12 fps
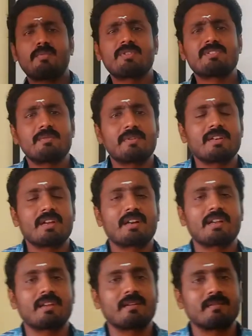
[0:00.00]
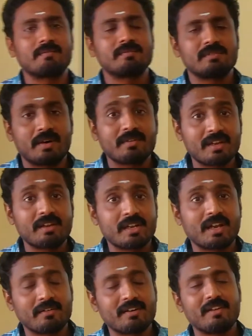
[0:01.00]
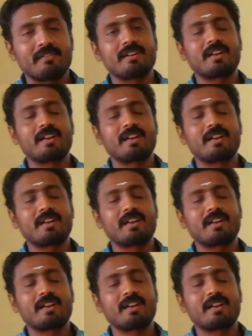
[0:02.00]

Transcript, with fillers: போச்சு அப்படின்னு கேட்டாங்க அவரே அவரே அவரை